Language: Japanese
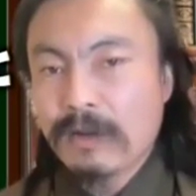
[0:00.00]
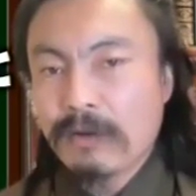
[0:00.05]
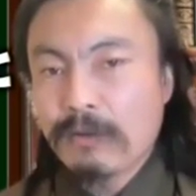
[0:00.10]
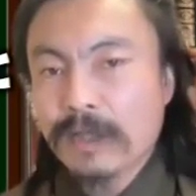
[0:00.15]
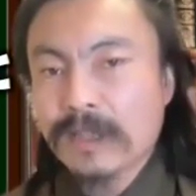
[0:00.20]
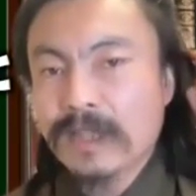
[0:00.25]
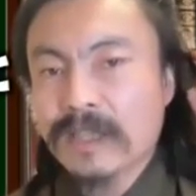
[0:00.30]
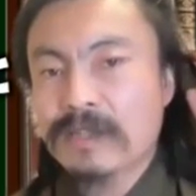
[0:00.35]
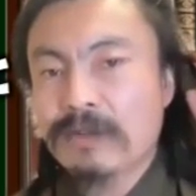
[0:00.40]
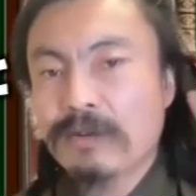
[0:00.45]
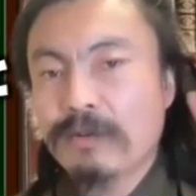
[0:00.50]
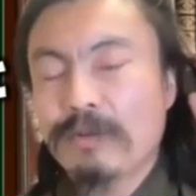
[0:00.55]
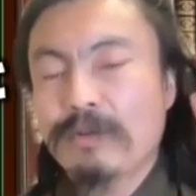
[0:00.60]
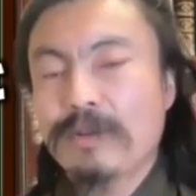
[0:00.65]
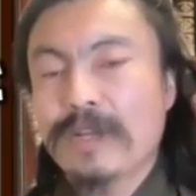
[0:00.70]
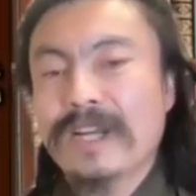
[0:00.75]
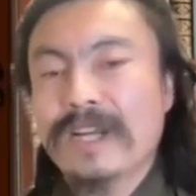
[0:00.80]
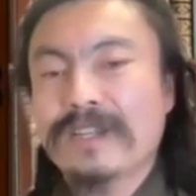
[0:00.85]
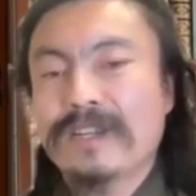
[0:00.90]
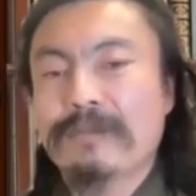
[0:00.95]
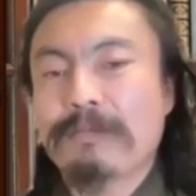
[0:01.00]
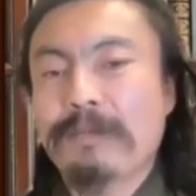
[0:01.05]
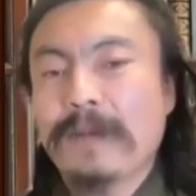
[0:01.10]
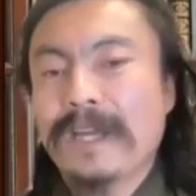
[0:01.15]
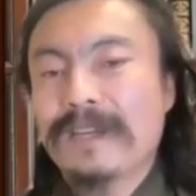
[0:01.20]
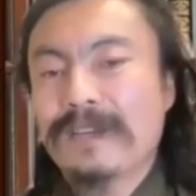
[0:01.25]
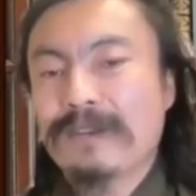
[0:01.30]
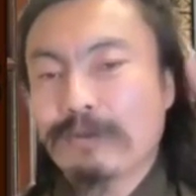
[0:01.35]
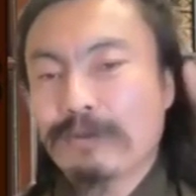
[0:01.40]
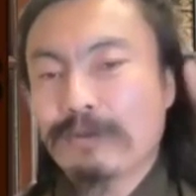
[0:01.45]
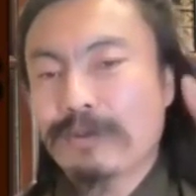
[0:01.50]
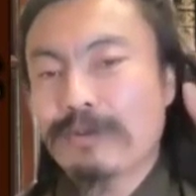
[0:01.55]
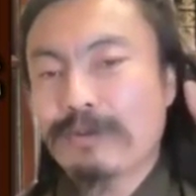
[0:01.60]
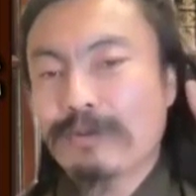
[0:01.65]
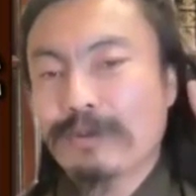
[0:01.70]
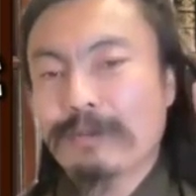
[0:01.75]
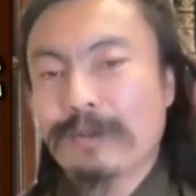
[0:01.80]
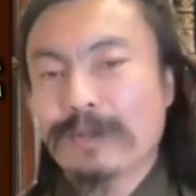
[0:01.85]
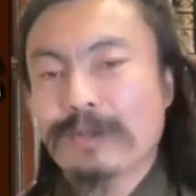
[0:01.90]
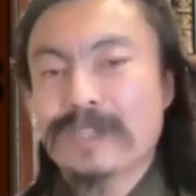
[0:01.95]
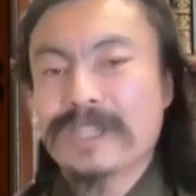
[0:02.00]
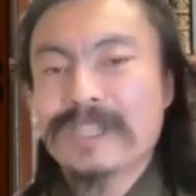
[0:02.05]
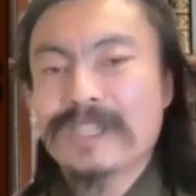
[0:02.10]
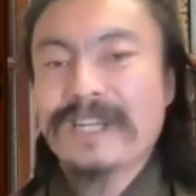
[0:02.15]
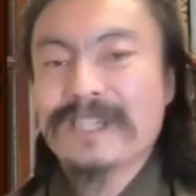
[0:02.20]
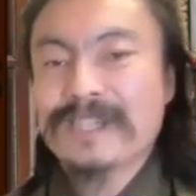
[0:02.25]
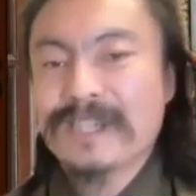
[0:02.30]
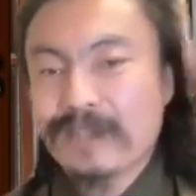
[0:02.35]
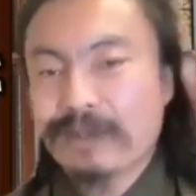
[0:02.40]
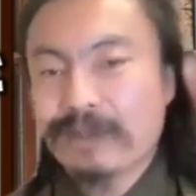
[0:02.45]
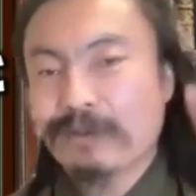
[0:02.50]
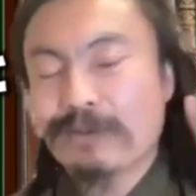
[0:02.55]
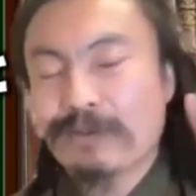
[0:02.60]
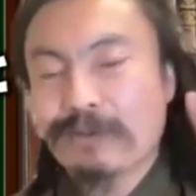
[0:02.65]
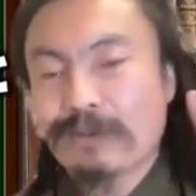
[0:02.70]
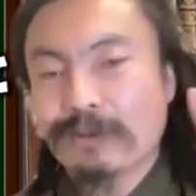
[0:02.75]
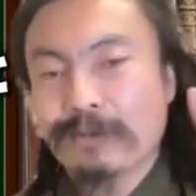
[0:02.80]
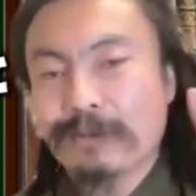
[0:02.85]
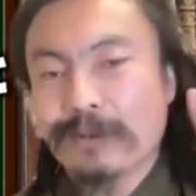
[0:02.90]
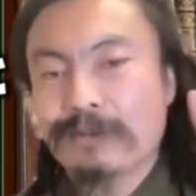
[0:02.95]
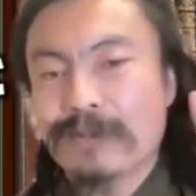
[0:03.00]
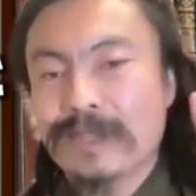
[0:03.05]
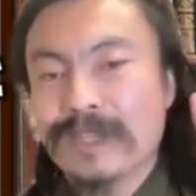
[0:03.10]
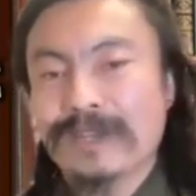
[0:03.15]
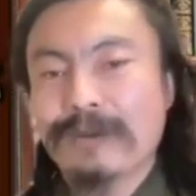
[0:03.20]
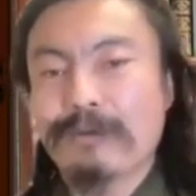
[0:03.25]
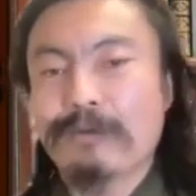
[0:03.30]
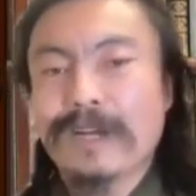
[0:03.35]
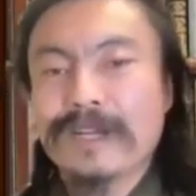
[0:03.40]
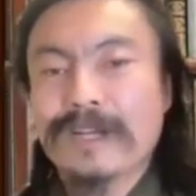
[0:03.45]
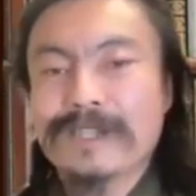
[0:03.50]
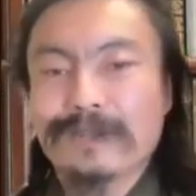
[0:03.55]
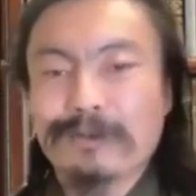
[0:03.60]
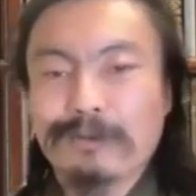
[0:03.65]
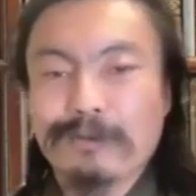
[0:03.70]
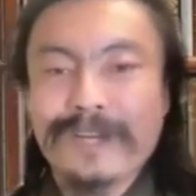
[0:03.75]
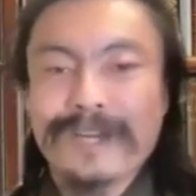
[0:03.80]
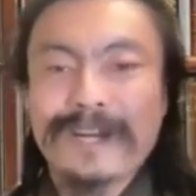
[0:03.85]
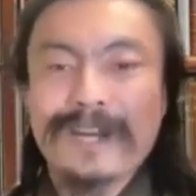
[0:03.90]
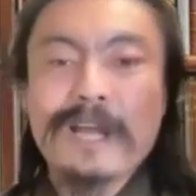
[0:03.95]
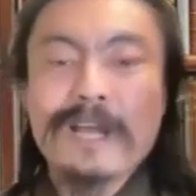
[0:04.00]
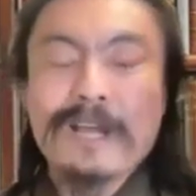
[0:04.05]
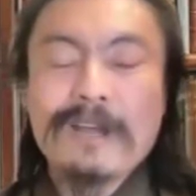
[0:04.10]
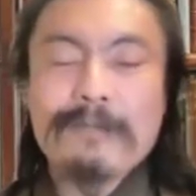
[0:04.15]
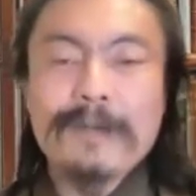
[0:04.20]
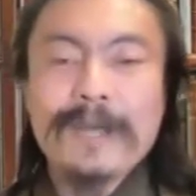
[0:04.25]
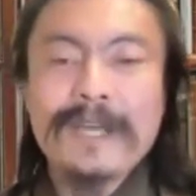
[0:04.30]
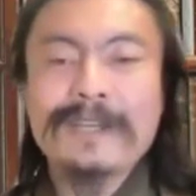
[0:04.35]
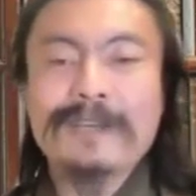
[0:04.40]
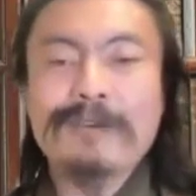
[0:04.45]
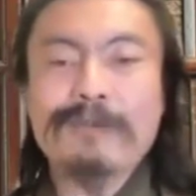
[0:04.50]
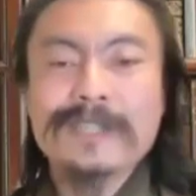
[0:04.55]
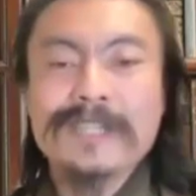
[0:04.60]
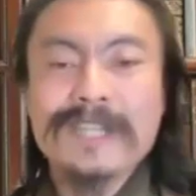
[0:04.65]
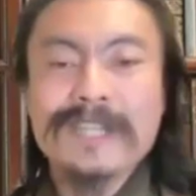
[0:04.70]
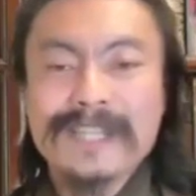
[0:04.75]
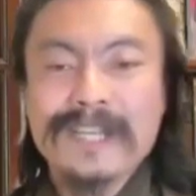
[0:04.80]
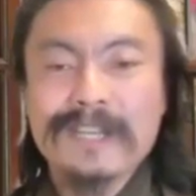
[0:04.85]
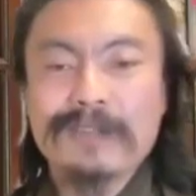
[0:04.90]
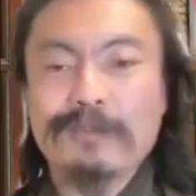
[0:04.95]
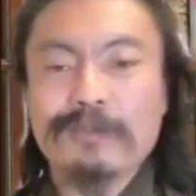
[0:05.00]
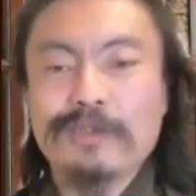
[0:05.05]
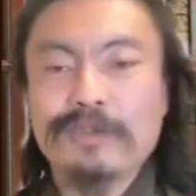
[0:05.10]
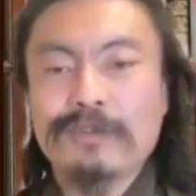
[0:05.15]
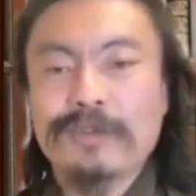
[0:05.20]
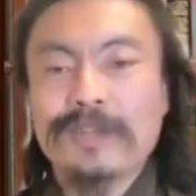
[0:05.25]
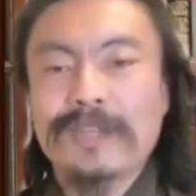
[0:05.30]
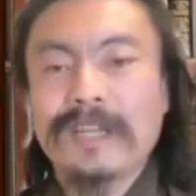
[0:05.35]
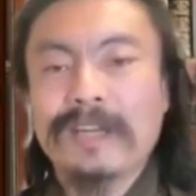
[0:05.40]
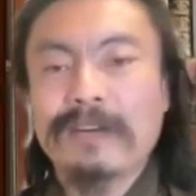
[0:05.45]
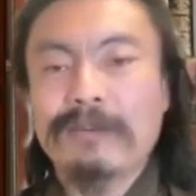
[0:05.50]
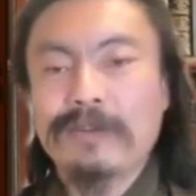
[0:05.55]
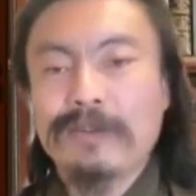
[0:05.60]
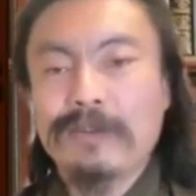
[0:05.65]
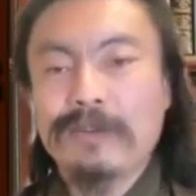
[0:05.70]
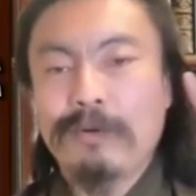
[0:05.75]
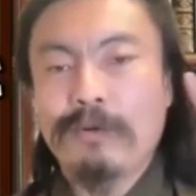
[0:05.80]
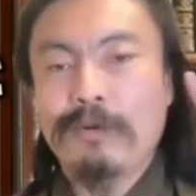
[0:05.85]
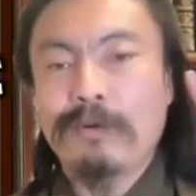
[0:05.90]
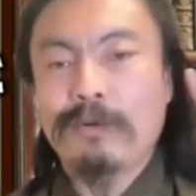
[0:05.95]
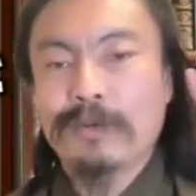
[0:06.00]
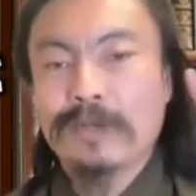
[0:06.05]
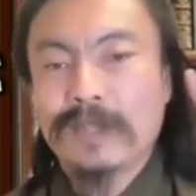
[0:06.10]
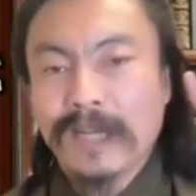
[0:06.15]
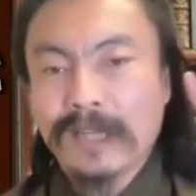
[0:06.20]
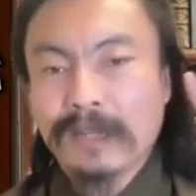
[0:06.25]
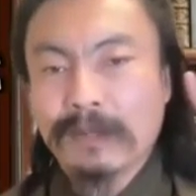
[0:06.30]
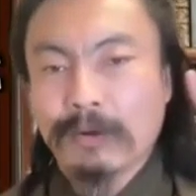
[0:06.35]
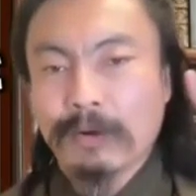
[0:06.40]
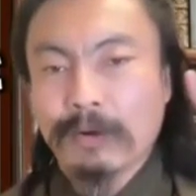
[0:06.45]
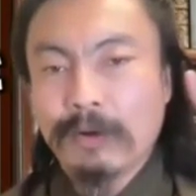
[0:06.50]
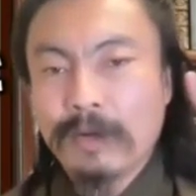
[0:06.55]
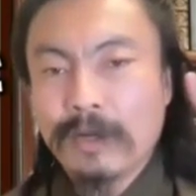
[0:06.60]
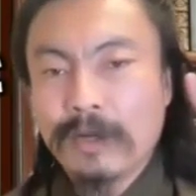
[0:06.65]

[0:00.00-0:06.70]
私の脳の中にある勉強という言葉としなさいという言葉を聞いて、お母さんはどうやら勉強しなさいと言ってるようだと。